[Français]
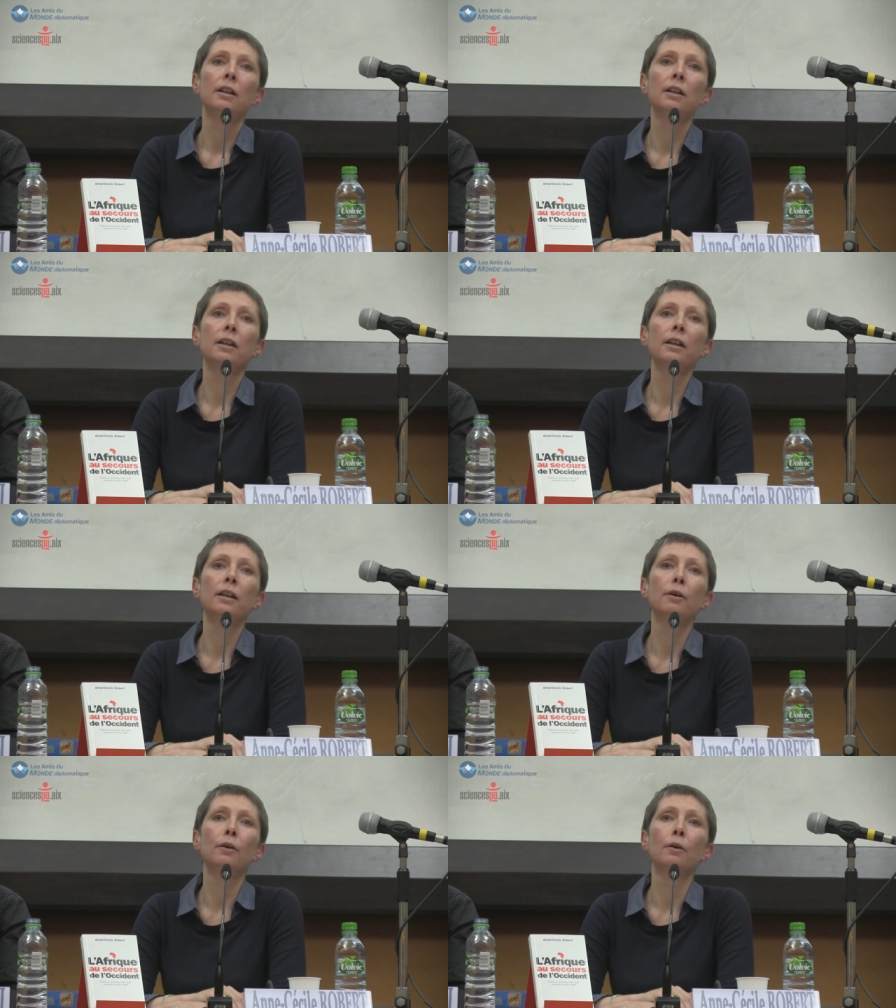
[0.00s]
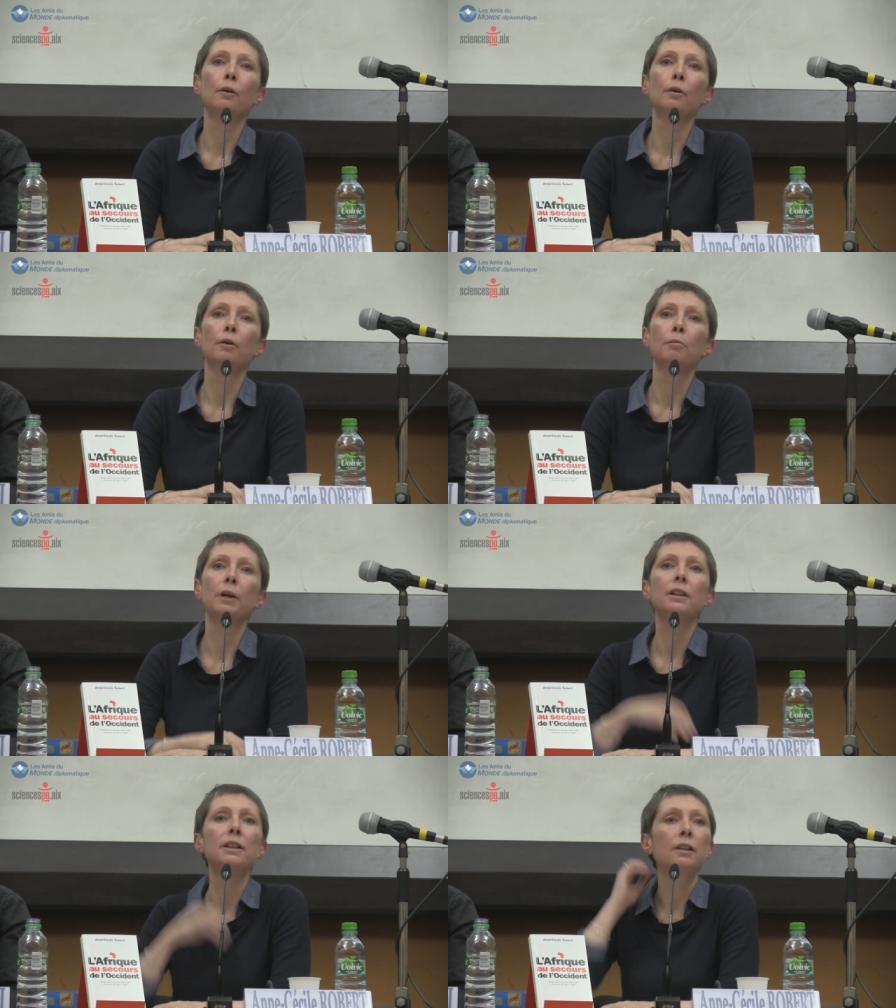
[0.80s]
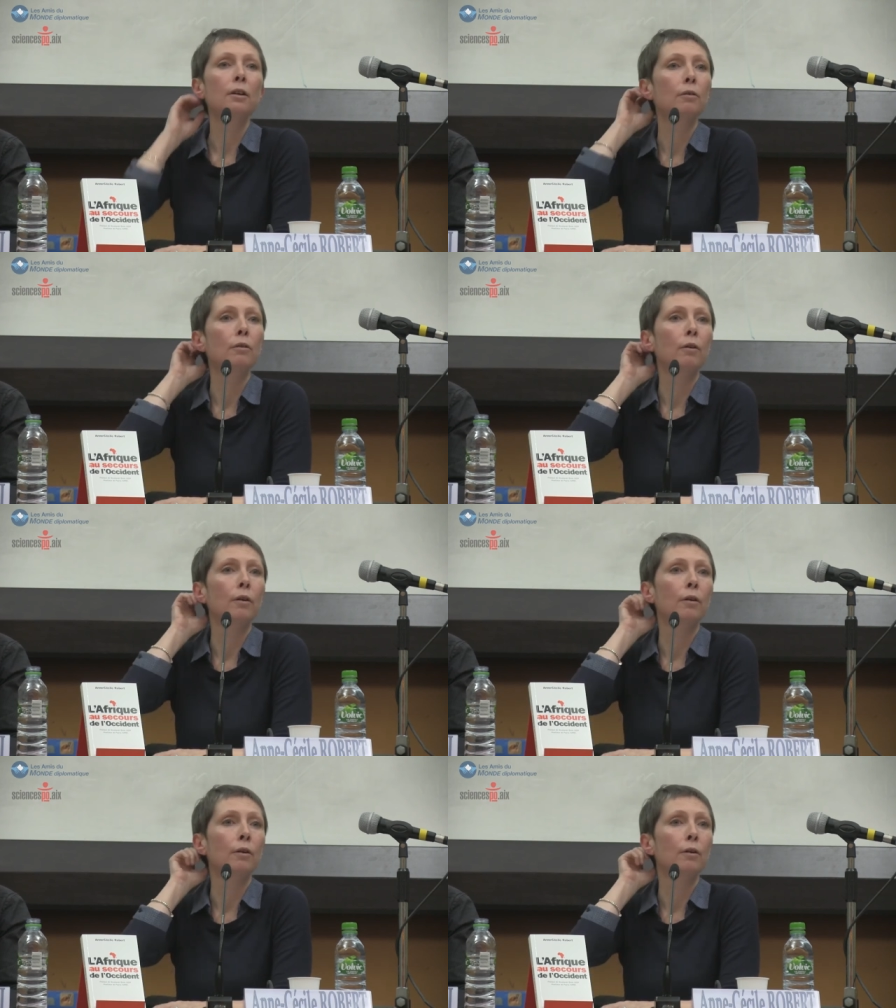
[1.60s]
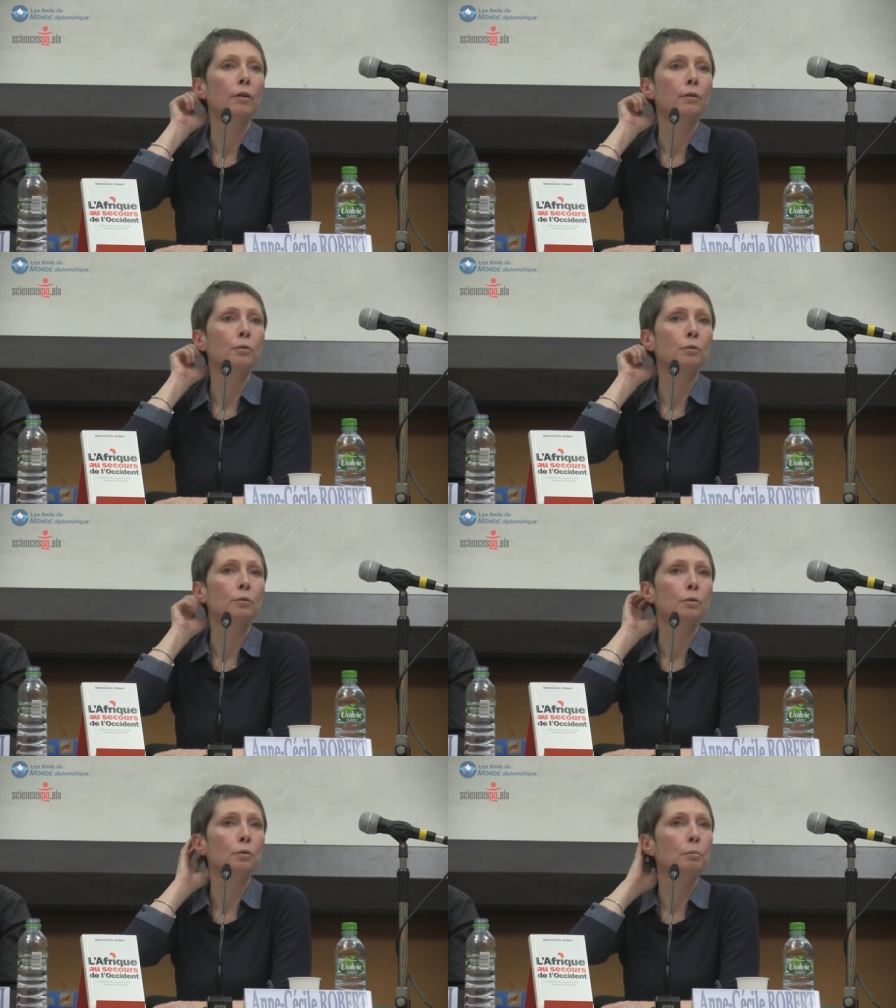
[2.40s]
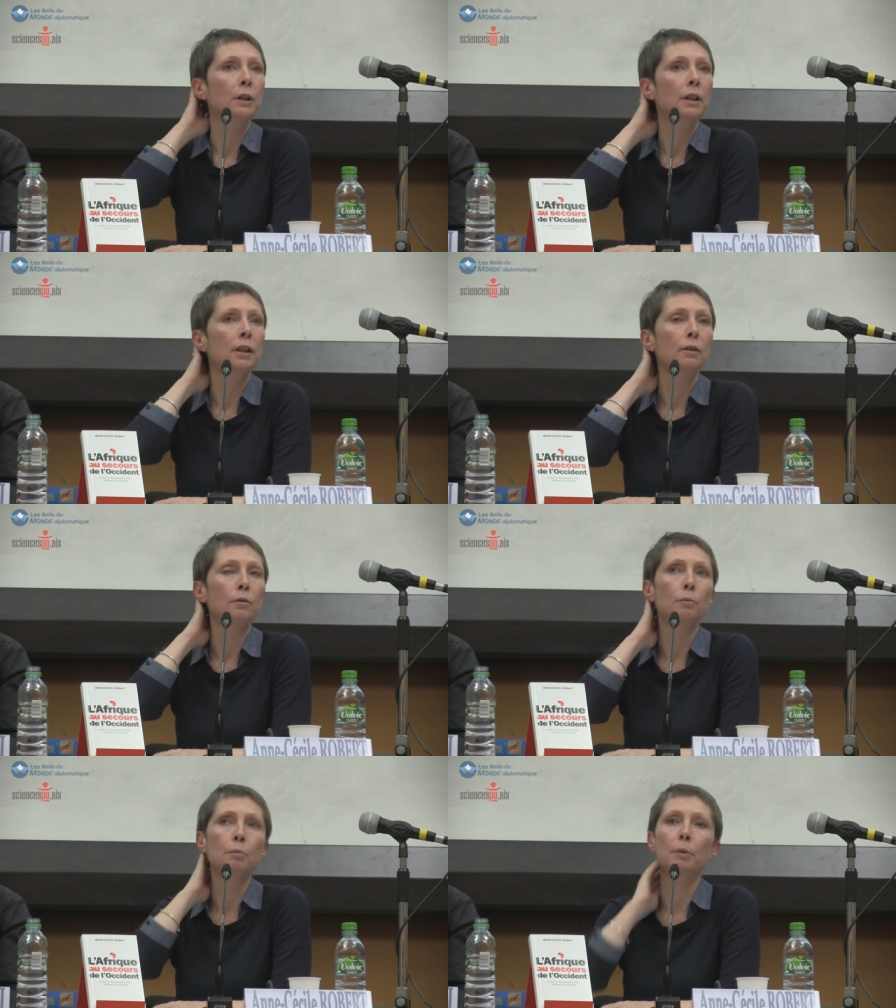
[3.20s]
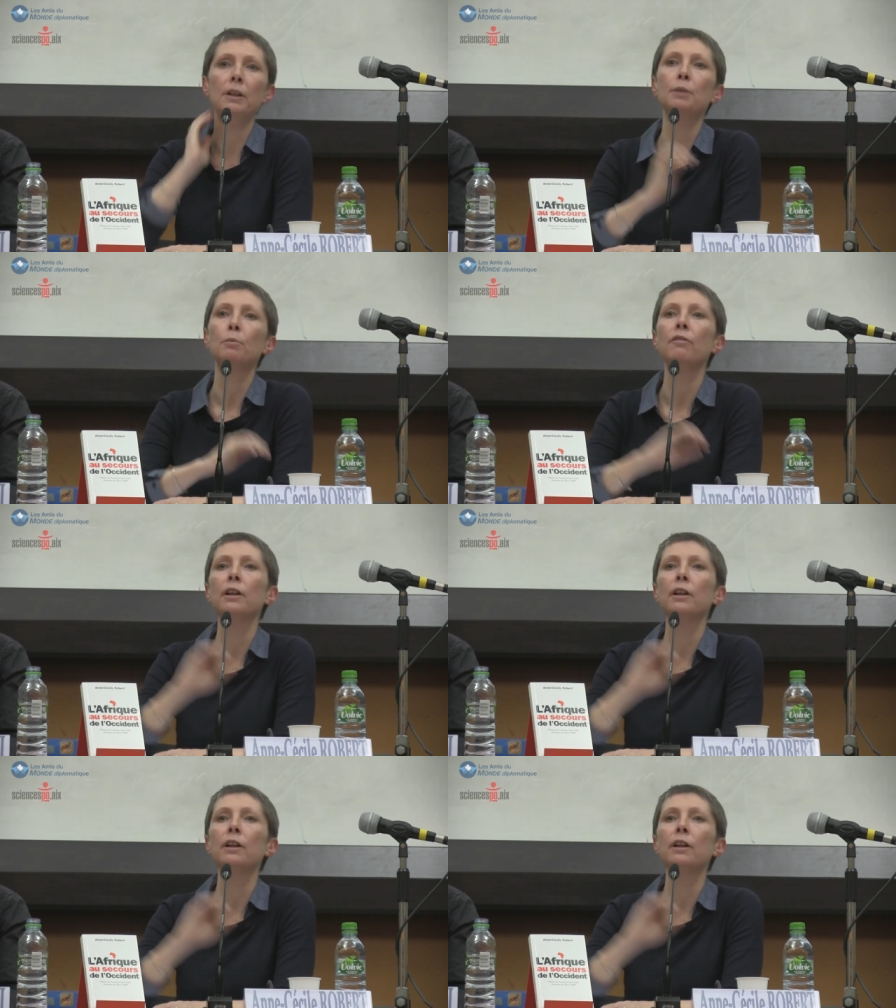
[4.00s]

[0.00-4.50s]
qui est euh, président euh, donc de son pays euh, depuis pratiquement